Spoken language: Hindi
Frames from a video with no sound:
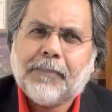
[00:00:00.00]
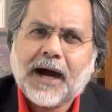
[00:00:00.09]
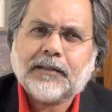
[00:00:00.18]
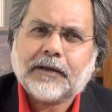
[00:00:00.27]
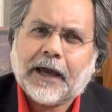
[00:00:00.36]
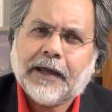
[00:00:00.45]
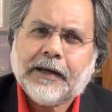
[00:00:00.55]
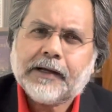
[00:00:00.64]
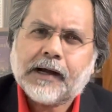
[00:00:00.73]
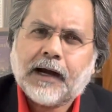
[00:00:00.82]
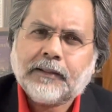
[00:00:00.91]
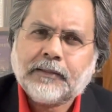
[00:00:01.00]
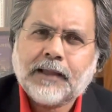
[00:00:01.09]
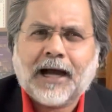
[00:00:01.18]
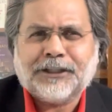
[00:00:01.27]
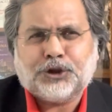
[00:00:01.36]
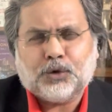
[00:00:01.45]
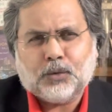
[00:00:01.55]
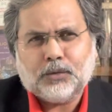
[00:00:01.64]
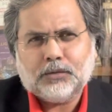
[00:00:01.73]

बात कहने का अंदाज हो